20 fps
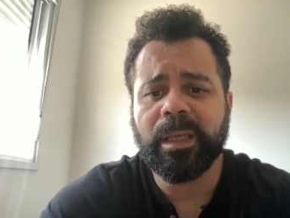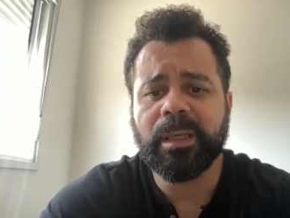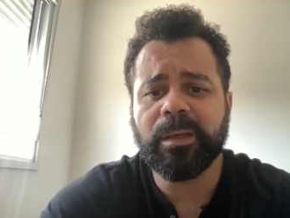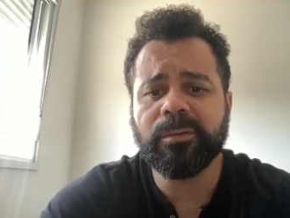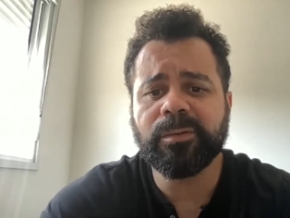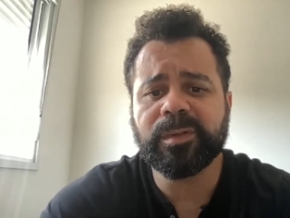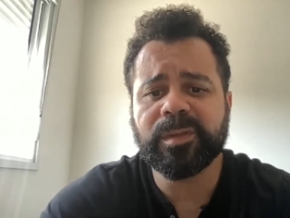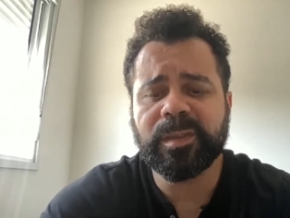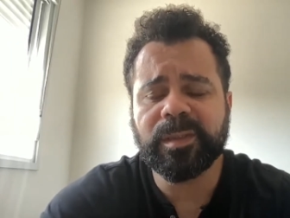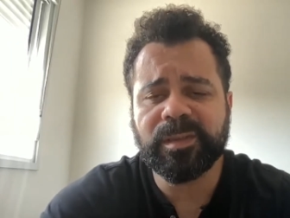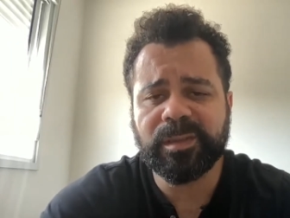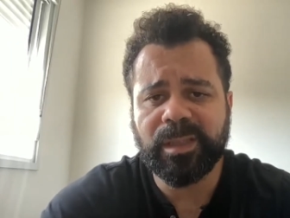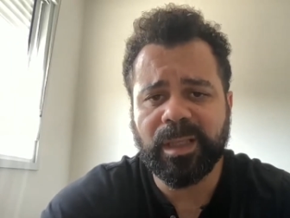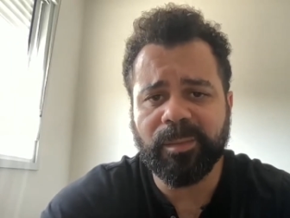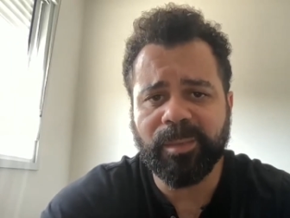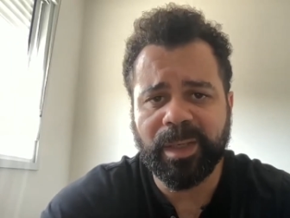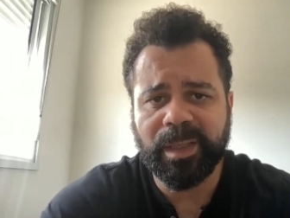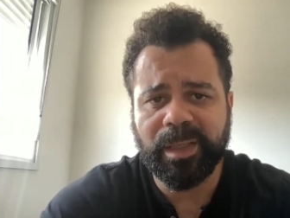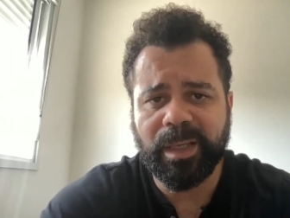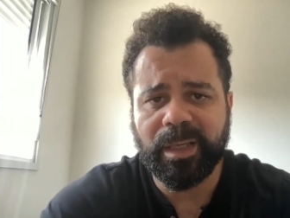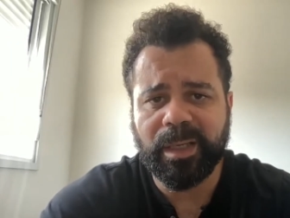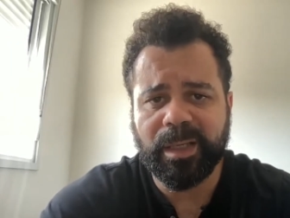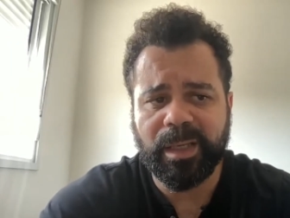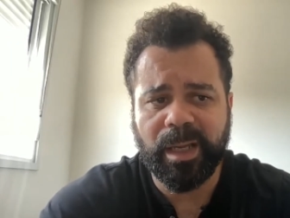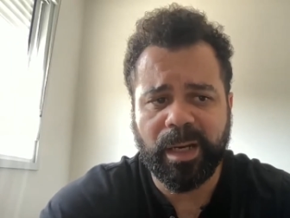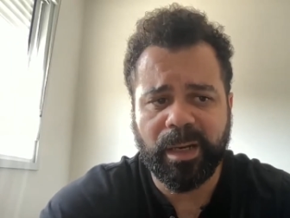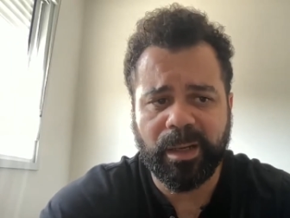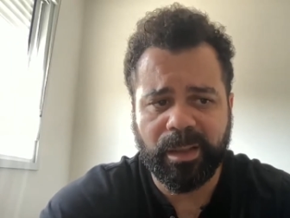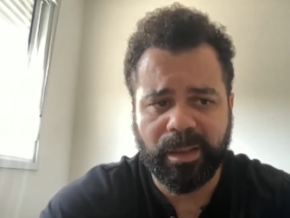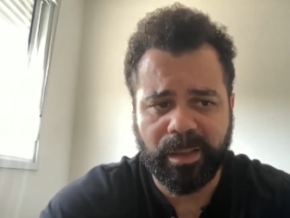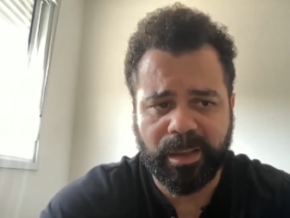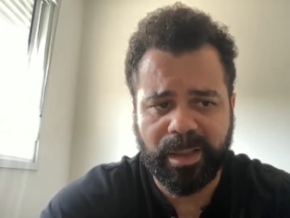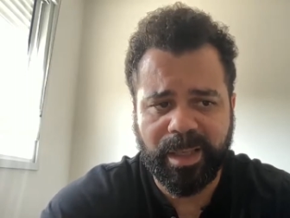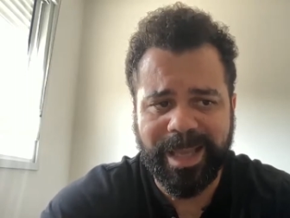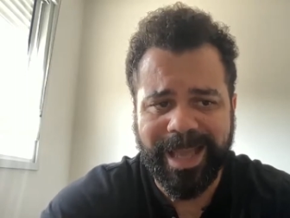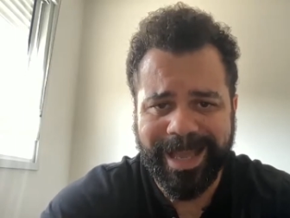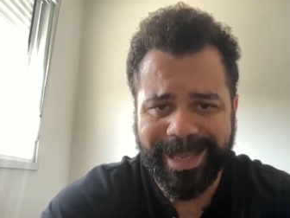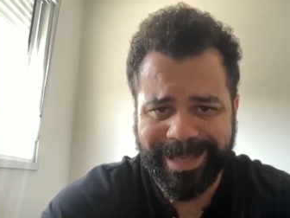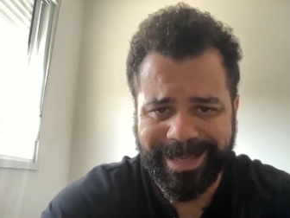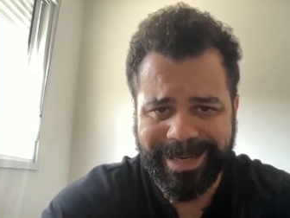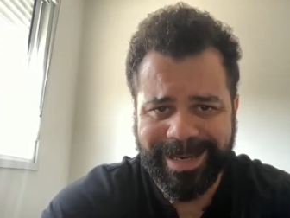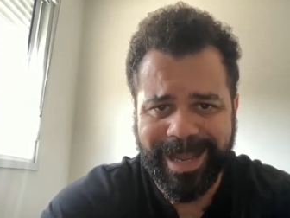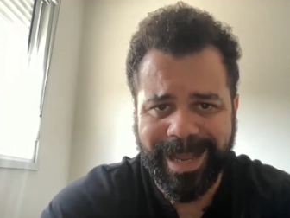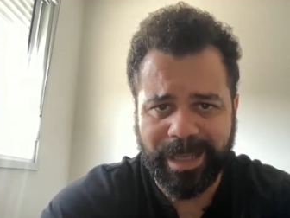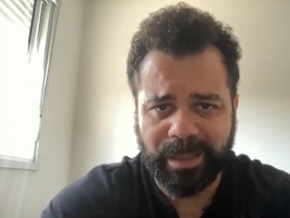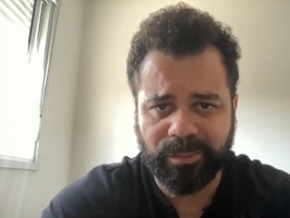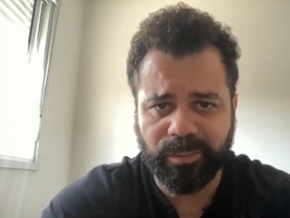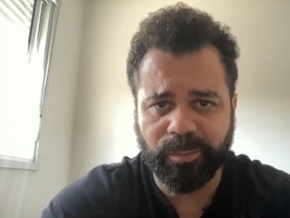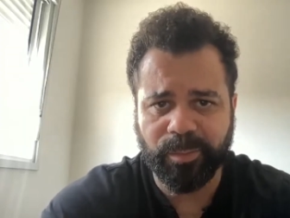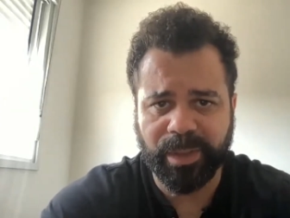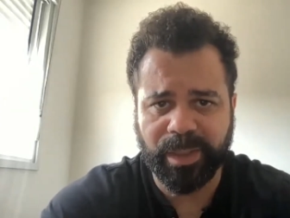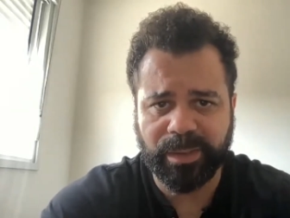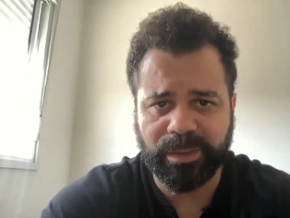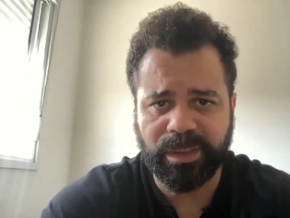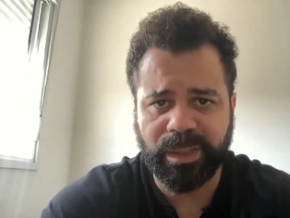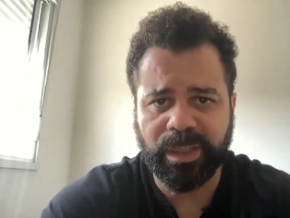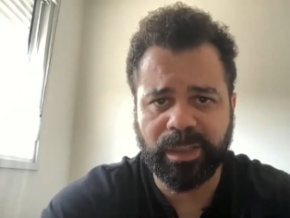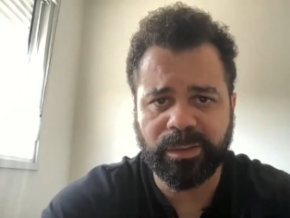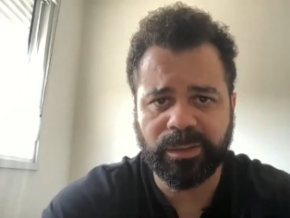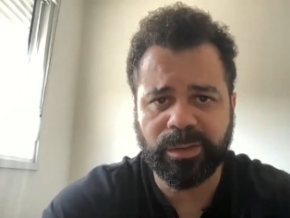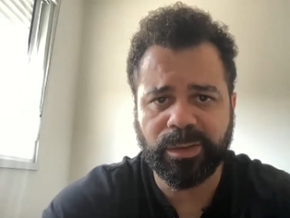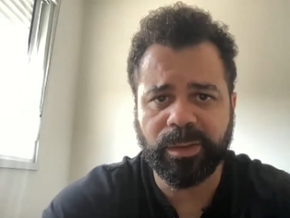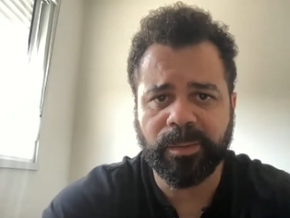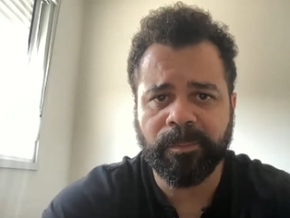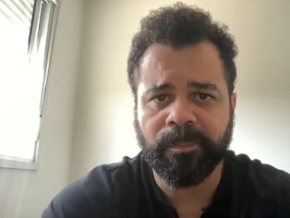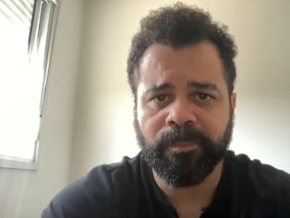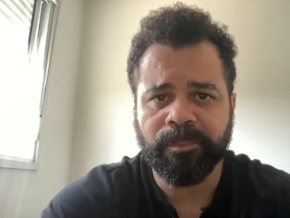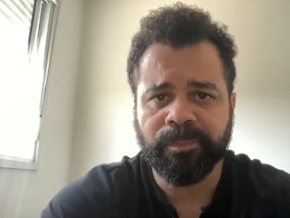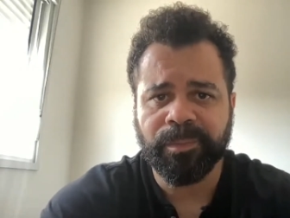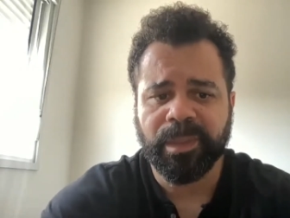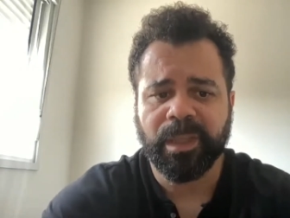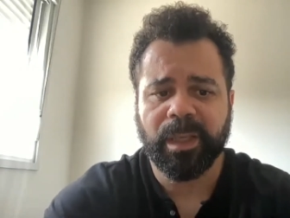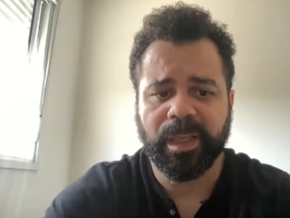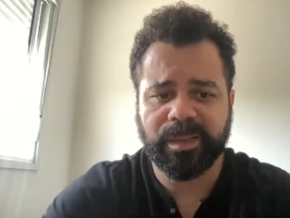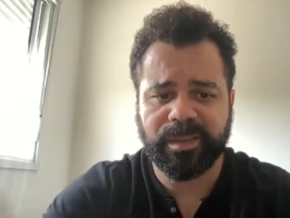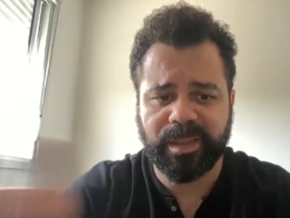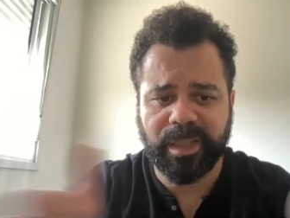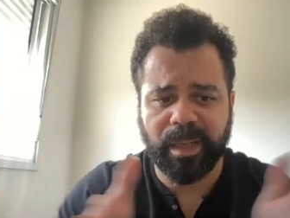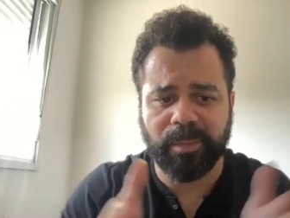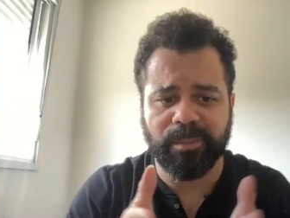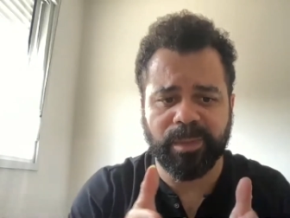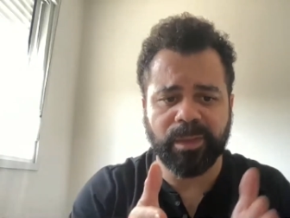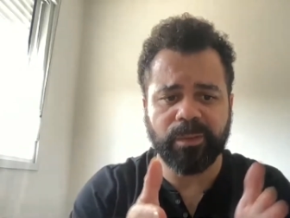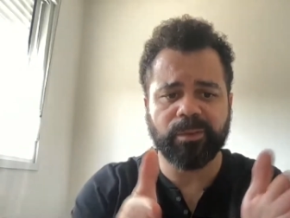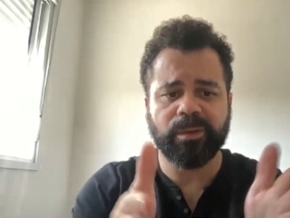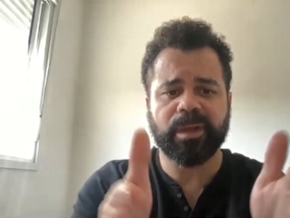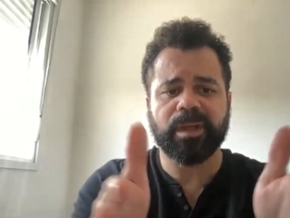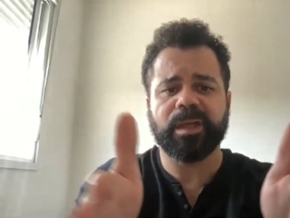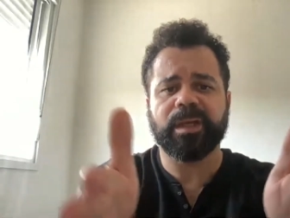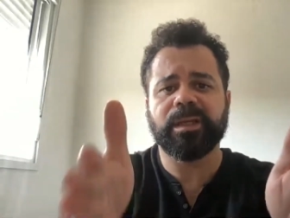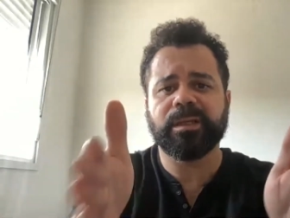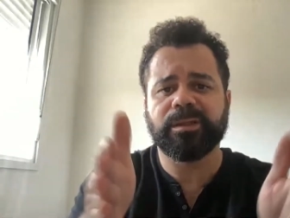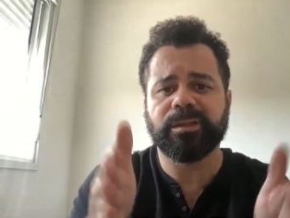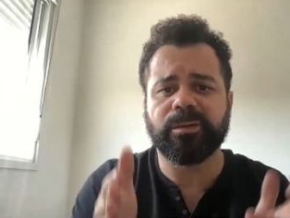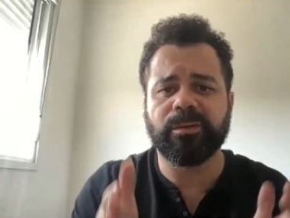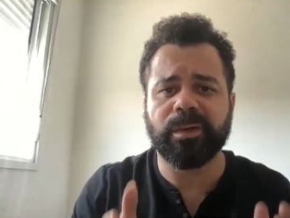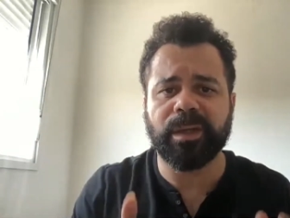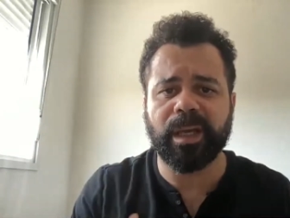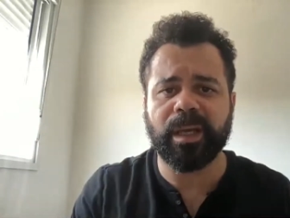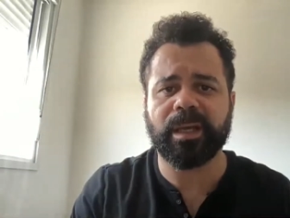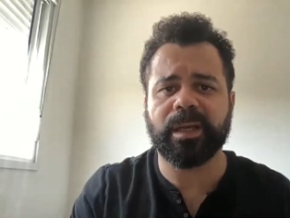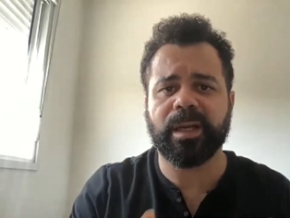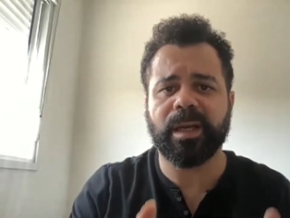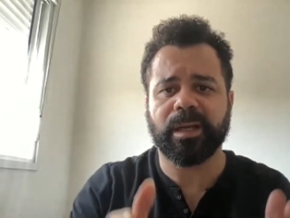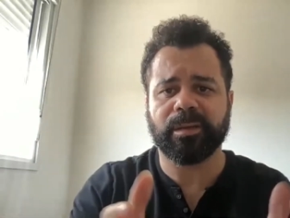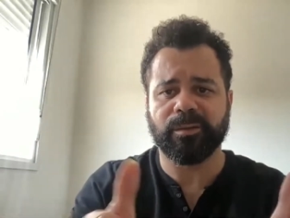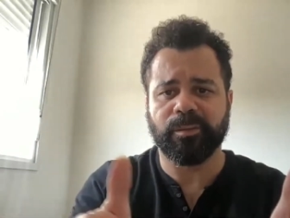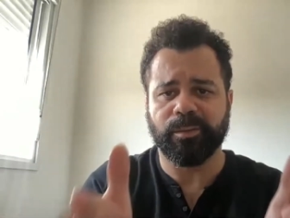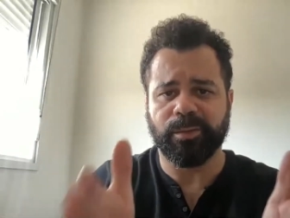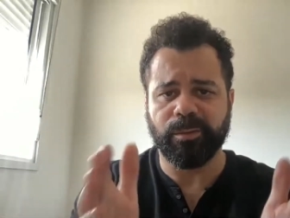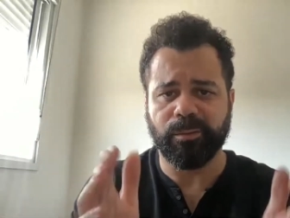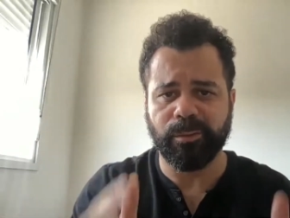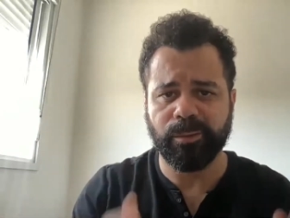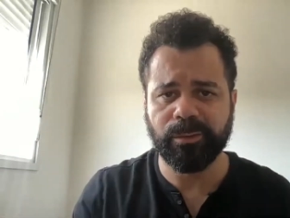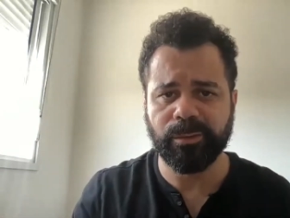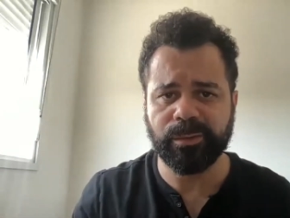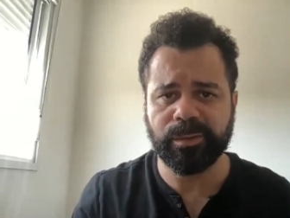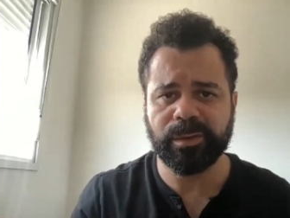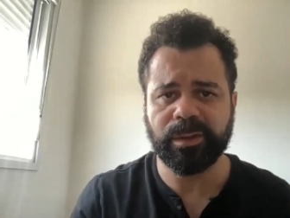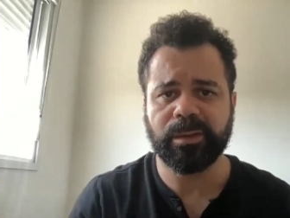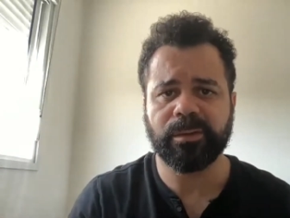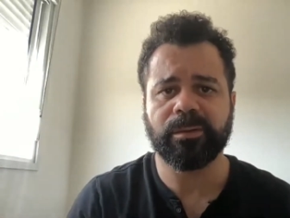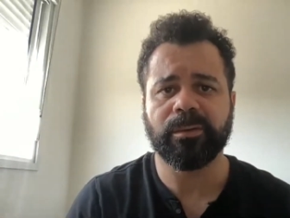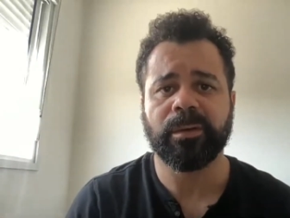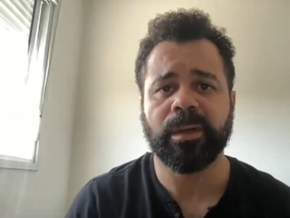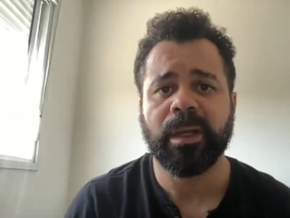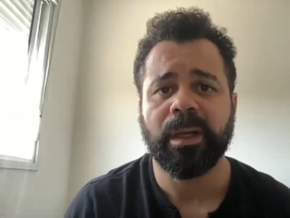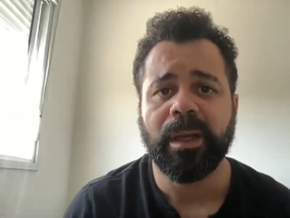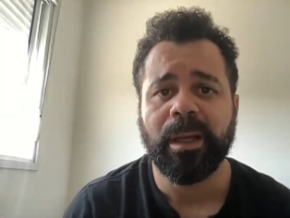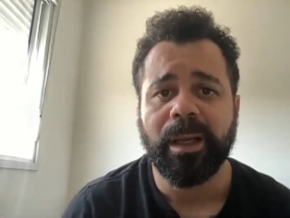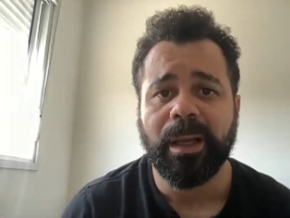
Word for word: E o sistema que é, que é, que é criado para a gente, esse caminho crítico que é criado para o músico,